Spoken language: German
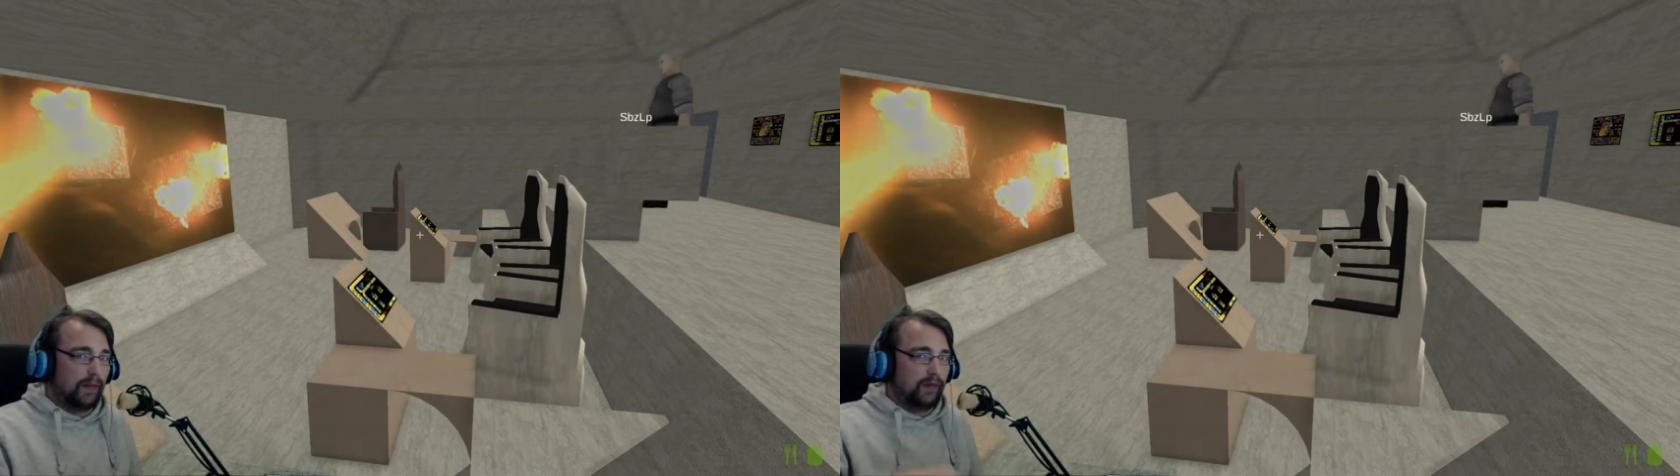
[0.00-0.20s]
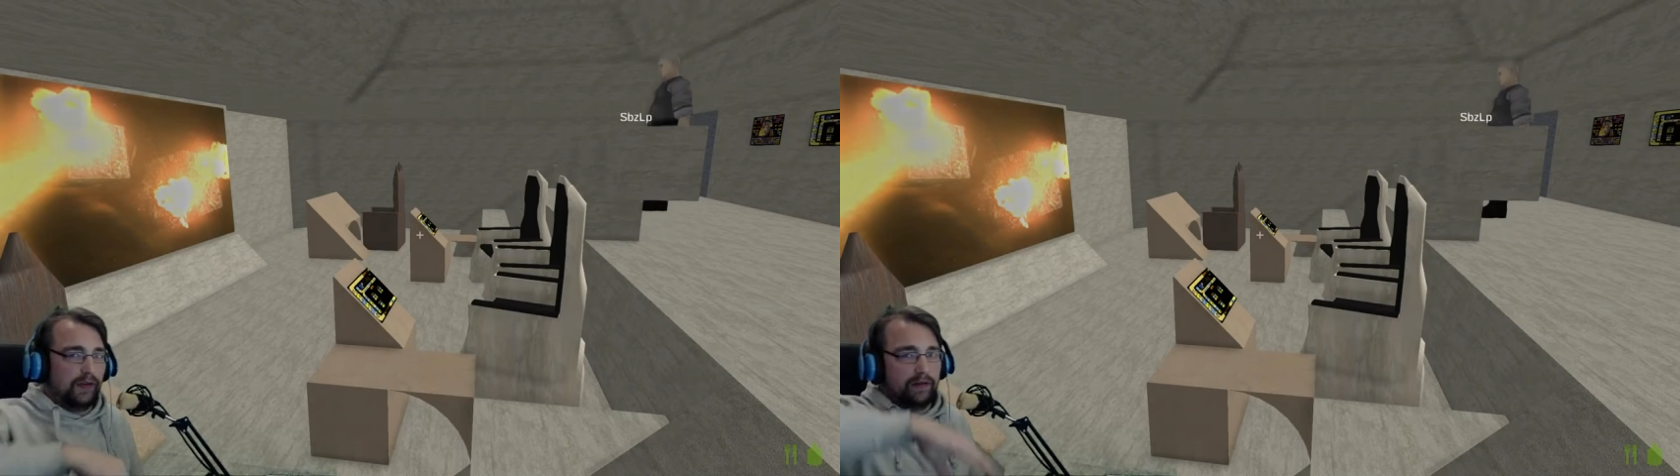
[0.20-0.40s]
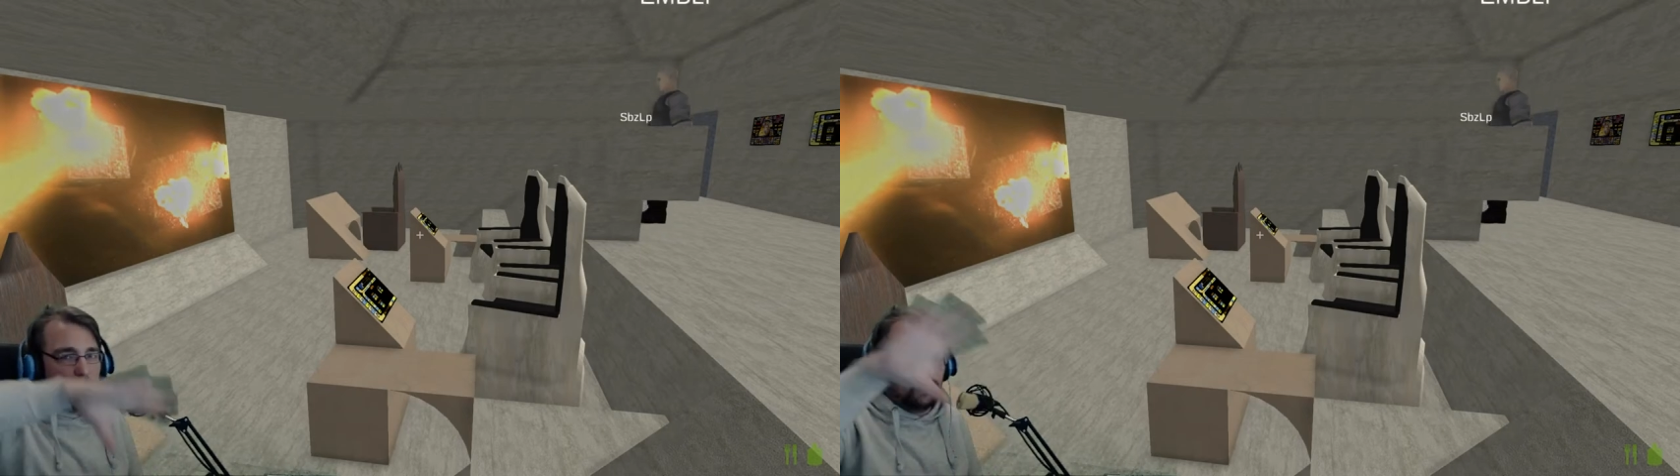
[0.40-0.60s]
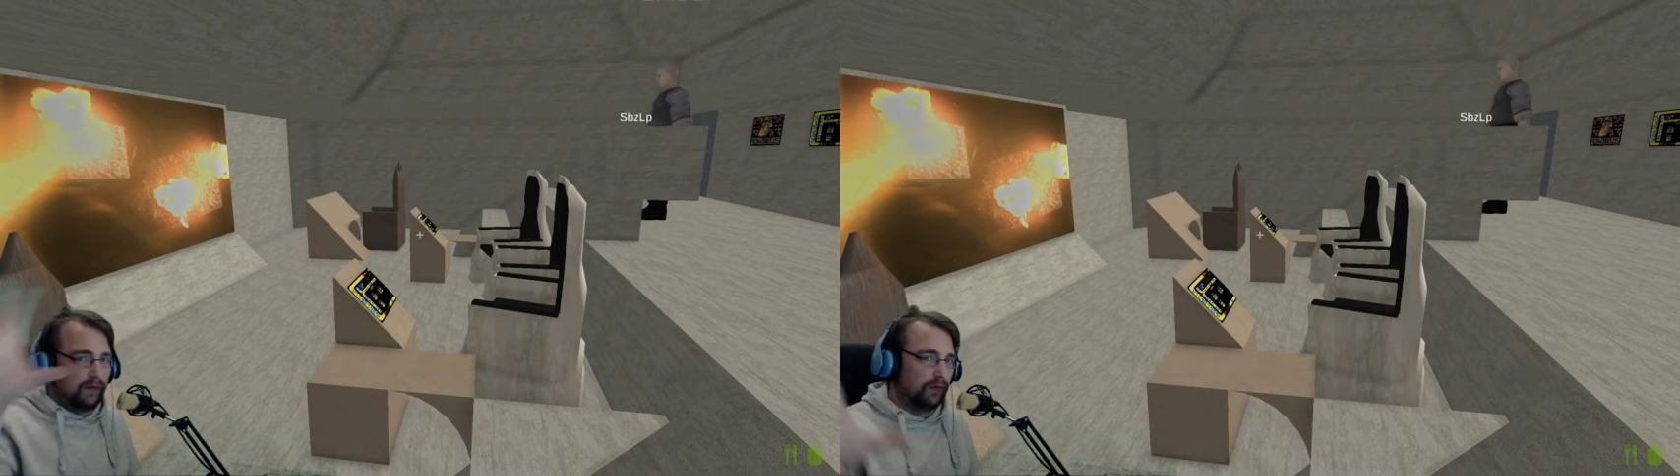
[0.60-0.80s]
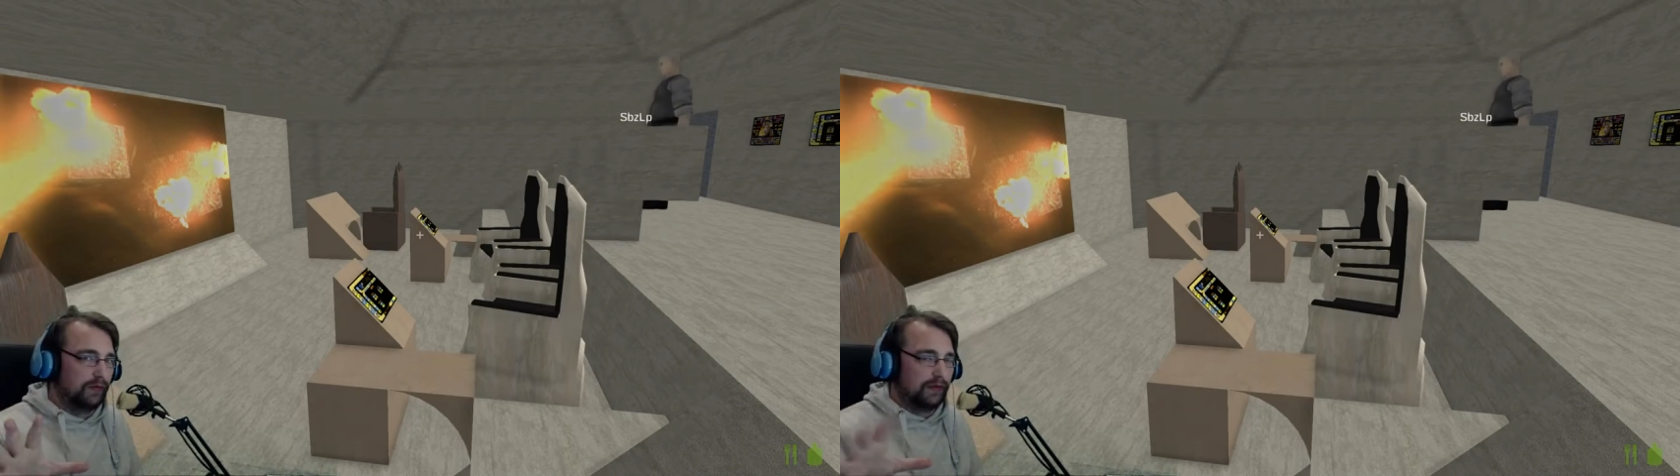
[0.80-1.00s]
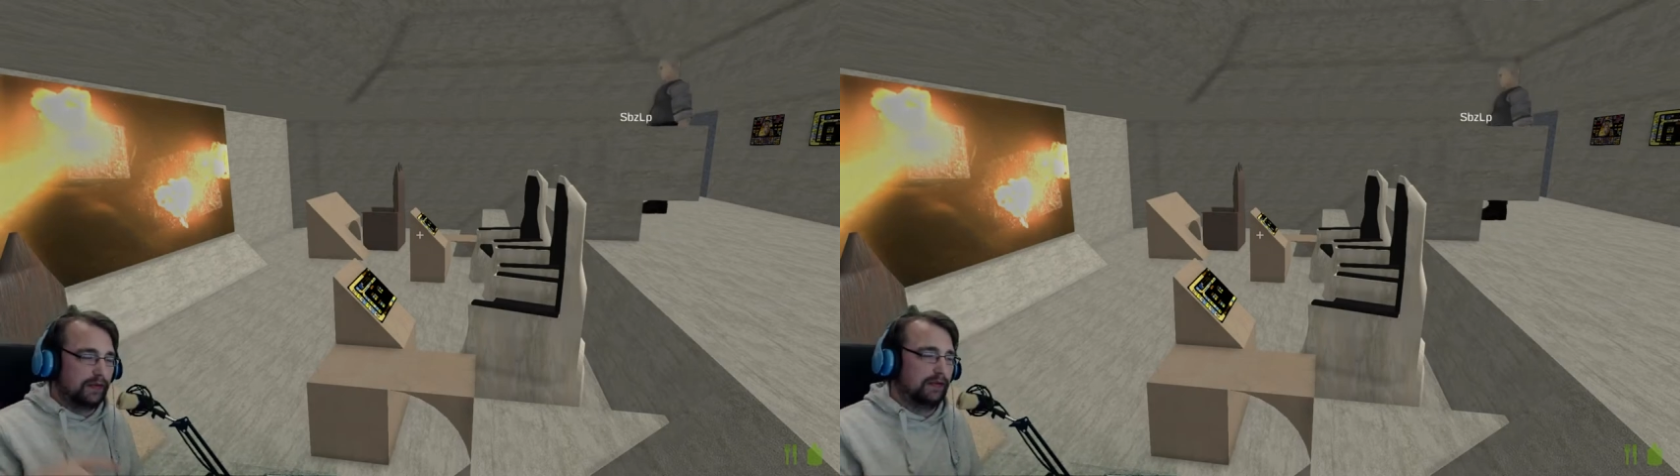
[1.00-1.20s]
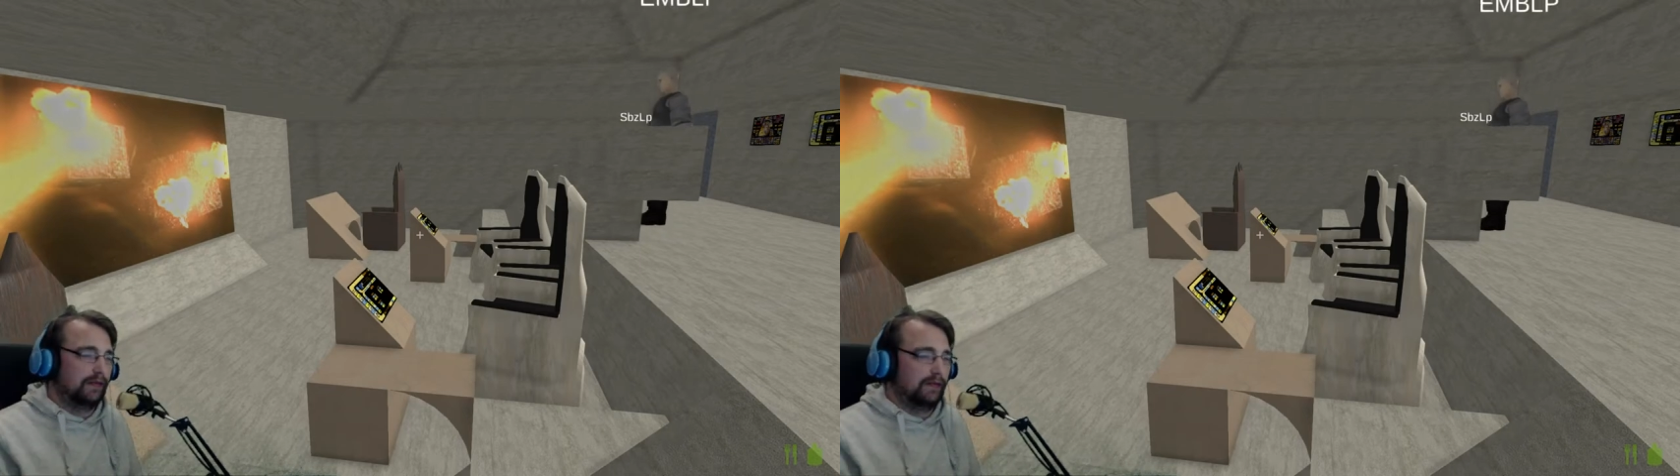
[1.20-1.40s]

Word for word: abonniert uns.